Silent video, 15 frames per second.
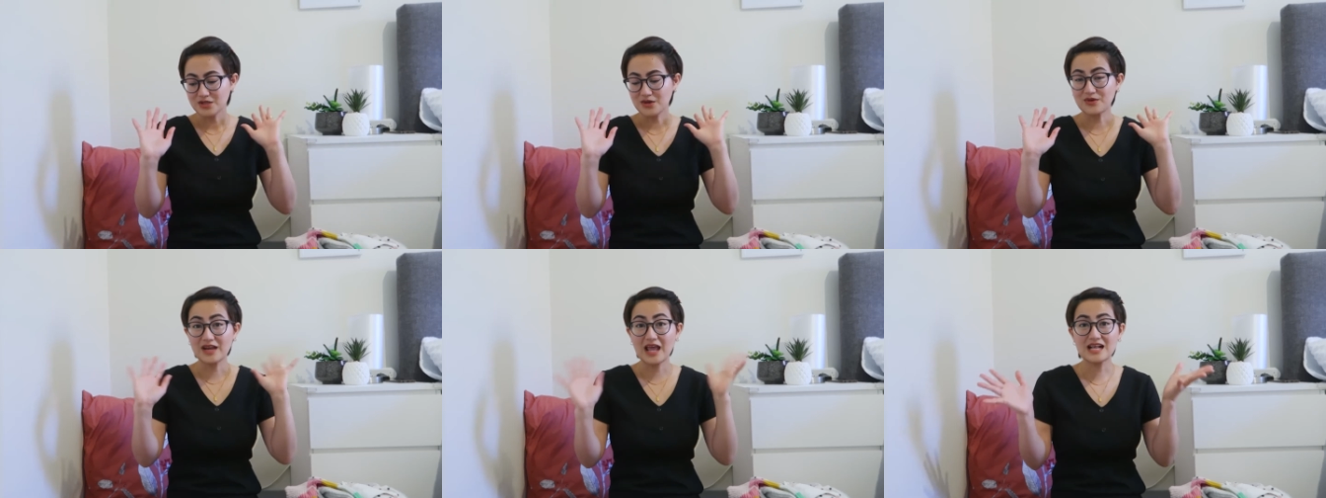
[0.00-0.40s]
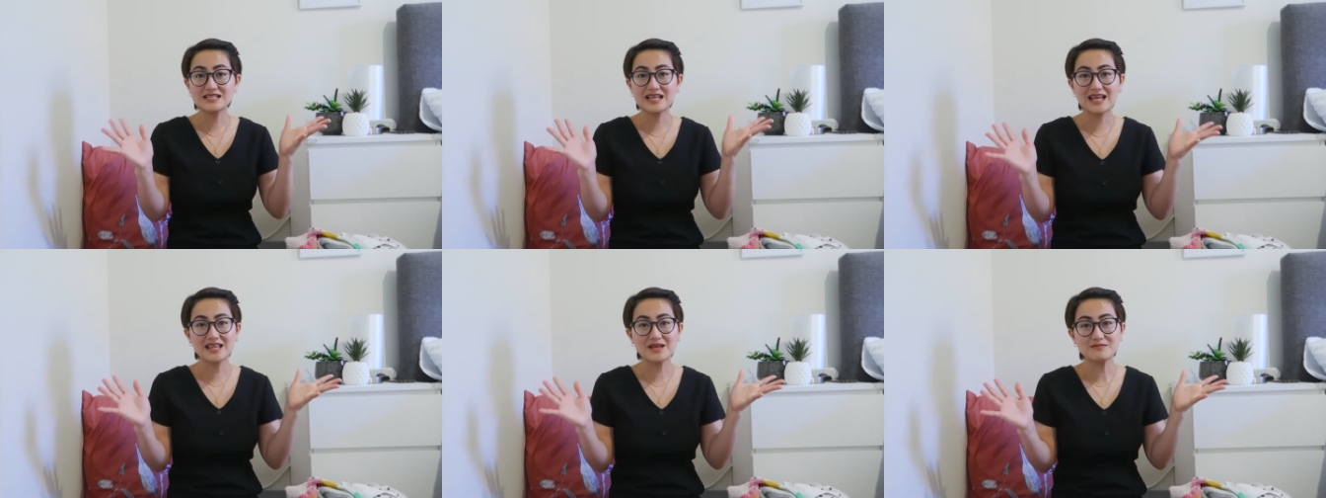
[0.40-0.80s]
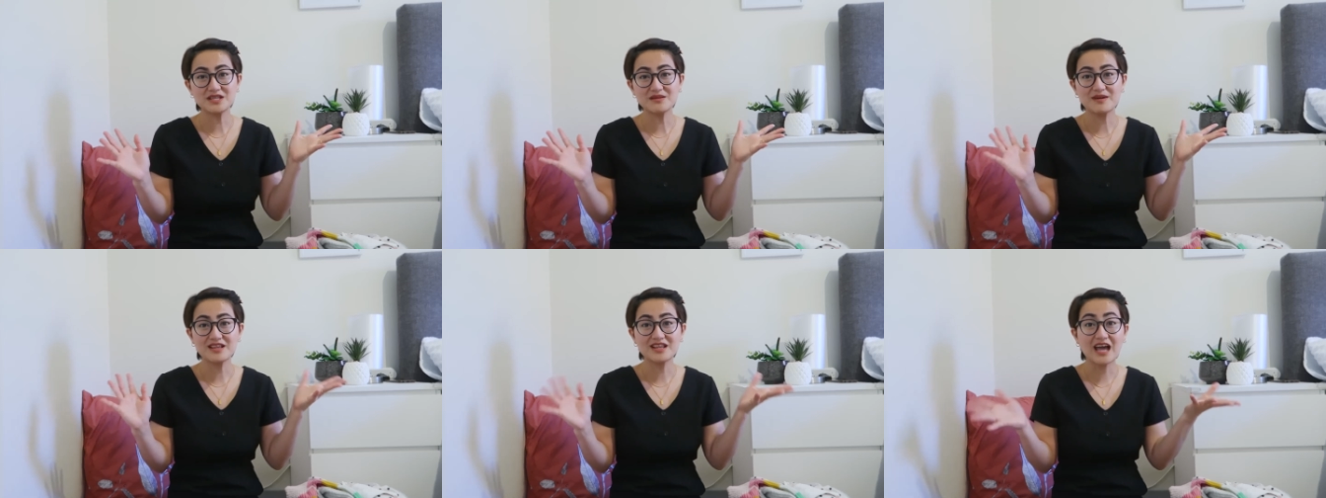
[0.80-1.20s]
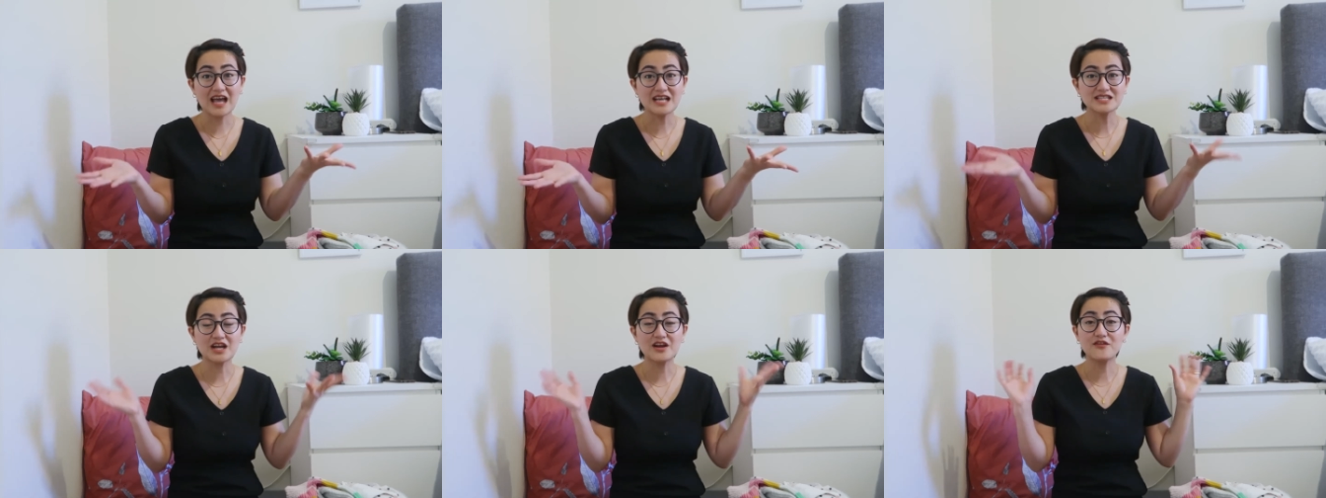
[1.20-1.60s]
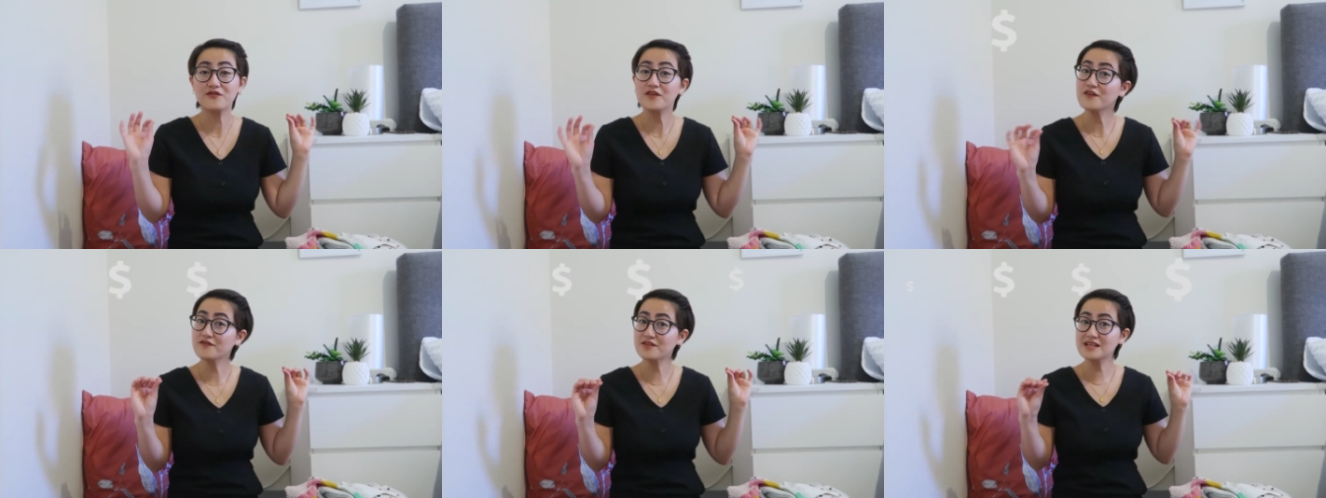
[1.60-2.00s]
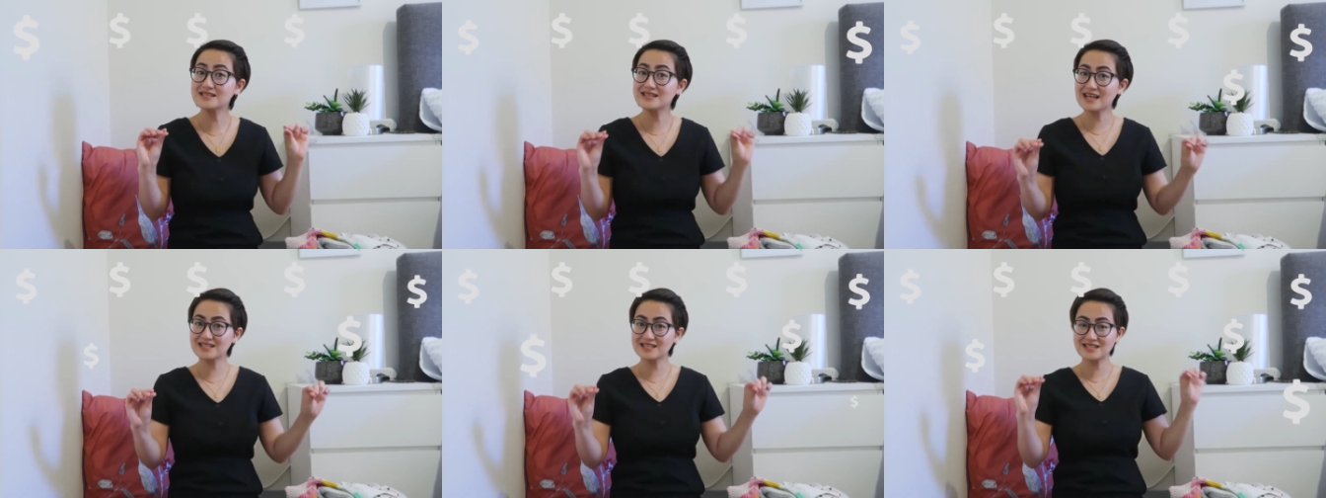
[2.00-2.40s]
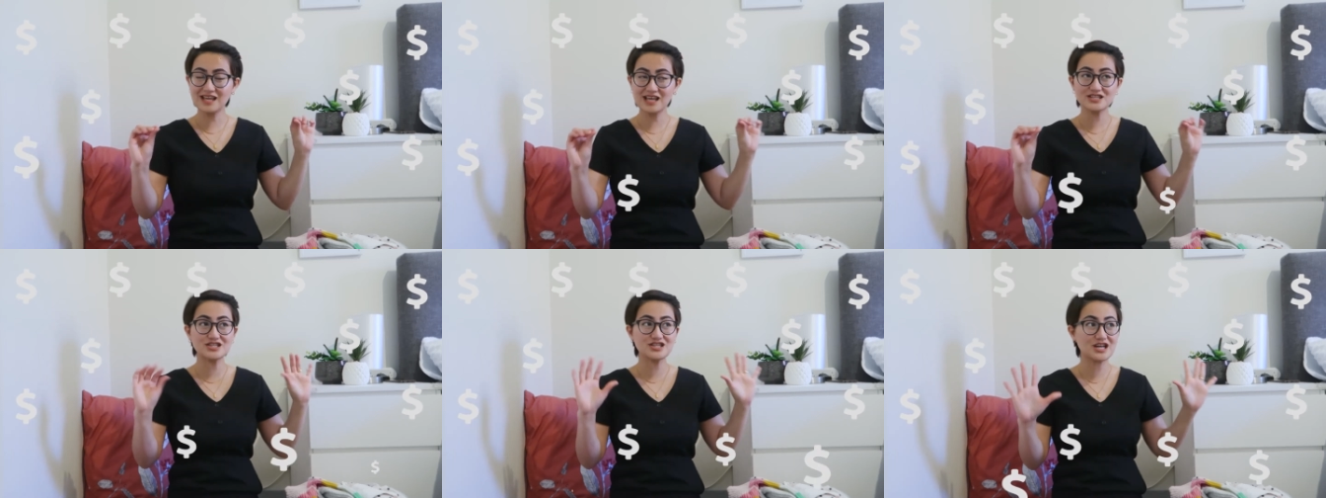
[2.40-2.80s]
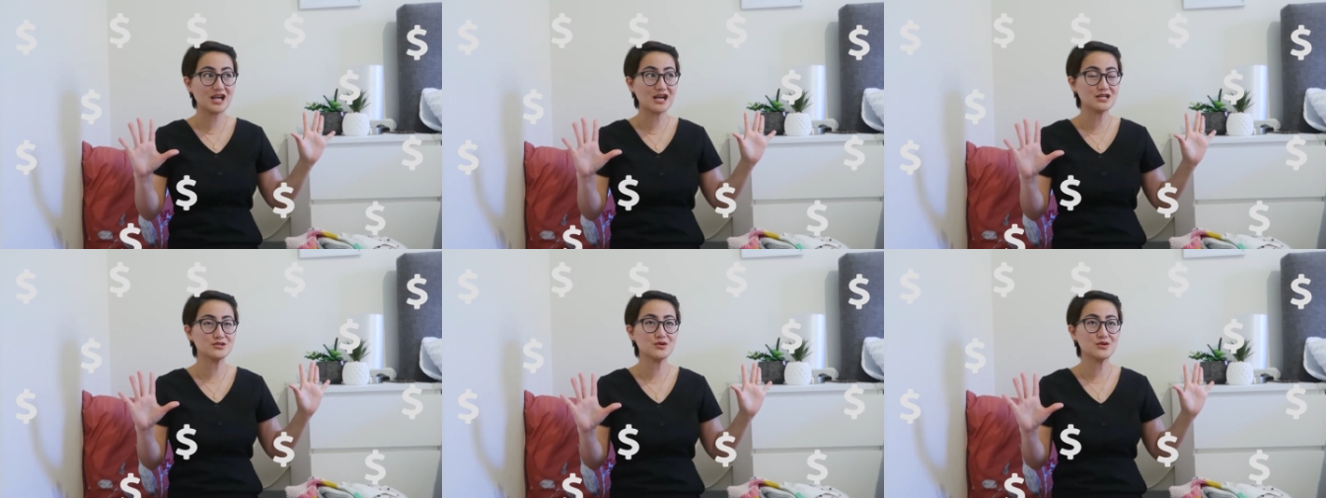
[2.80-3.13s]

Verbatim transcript: So, next items naman guys are 50 cents each lang.